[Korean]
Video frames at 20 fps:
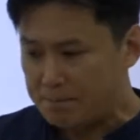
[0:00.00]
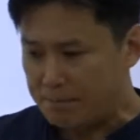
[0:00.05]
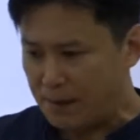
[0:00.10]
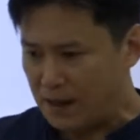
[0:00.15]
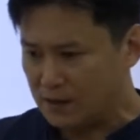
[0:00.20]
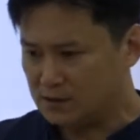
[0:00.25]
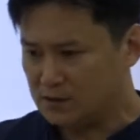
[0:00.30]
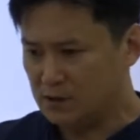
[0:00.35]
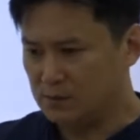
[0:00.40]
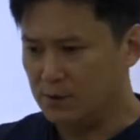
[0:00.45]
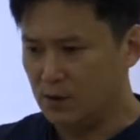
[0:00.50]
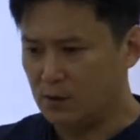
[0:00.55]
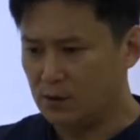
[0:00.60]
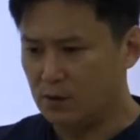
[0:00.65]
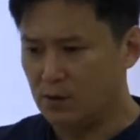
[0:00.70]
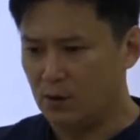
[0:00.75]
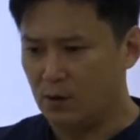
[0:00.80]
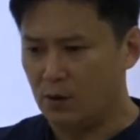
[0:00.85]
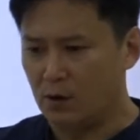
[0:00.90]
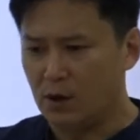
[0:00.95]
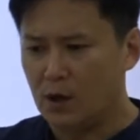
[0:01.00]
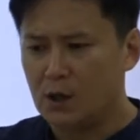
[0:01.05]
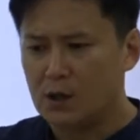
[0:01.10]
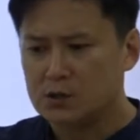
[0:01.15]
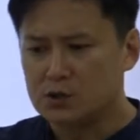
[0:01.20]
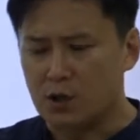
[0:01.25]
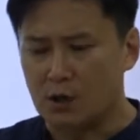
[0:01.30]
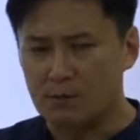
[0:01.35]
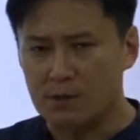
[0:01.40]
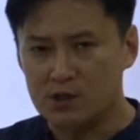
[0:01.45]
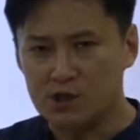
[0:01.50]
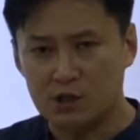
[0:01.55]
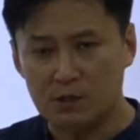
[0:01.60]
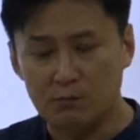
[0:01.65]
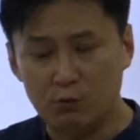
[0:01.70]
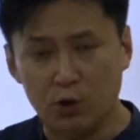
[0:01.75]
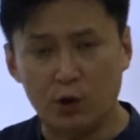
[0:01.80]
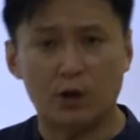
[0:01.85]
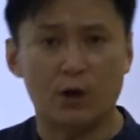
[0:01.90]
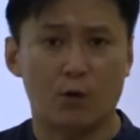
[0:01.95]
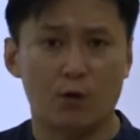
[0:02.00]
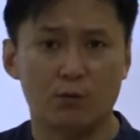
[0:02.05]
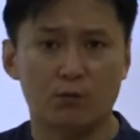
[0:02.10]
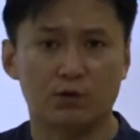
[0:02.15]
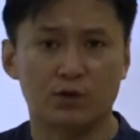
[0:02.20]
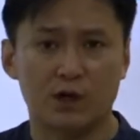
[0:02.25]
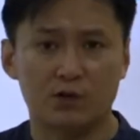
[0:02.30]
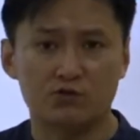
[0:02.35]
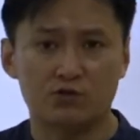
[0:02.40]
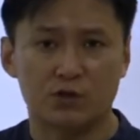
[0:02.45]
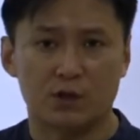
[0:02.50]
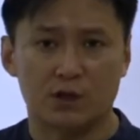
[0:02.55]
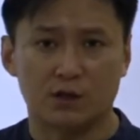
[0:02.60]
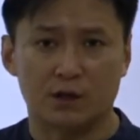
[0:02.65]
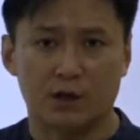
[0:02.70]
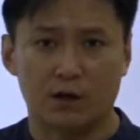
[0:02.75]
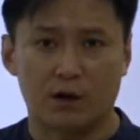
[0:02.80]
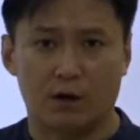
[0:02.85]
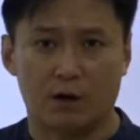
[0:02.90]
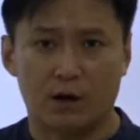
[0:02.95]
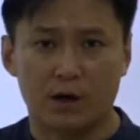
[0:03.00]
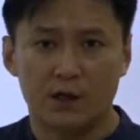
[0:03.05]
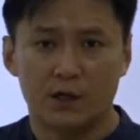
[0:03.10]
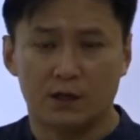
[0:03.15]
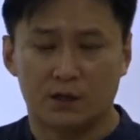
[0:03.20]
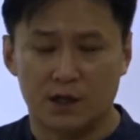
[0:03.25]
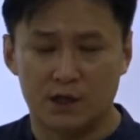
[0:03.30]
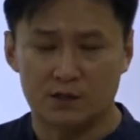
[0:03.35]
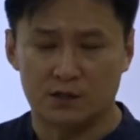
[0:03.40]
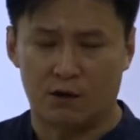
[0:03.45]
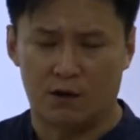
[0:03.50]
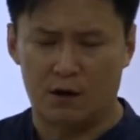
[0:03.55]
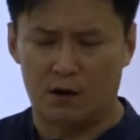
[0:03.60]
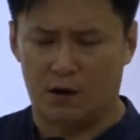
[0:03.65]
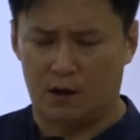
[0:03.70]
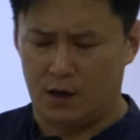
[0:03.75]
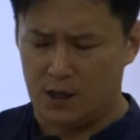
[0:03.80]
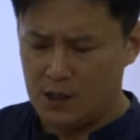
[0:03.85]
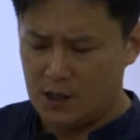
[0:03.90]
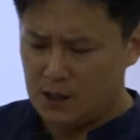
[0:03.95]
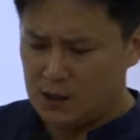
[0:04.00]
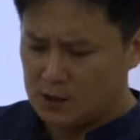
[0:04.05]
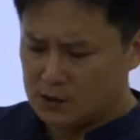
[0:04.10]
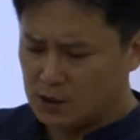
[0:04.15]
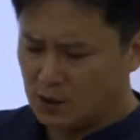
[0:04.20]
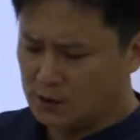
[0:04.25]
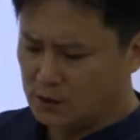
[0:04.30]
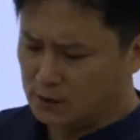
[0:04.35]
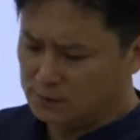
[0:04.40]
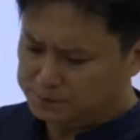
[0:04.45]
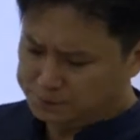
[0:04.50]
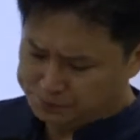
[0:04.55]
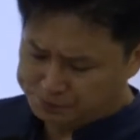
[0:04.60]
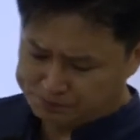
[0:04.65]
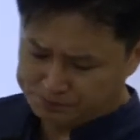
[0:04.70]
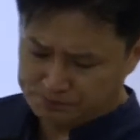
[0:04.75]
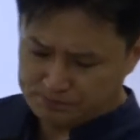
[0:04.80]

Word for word: 파트별로 정말 심도 있게 공부를 해주셔야 돼요. 그래서 저는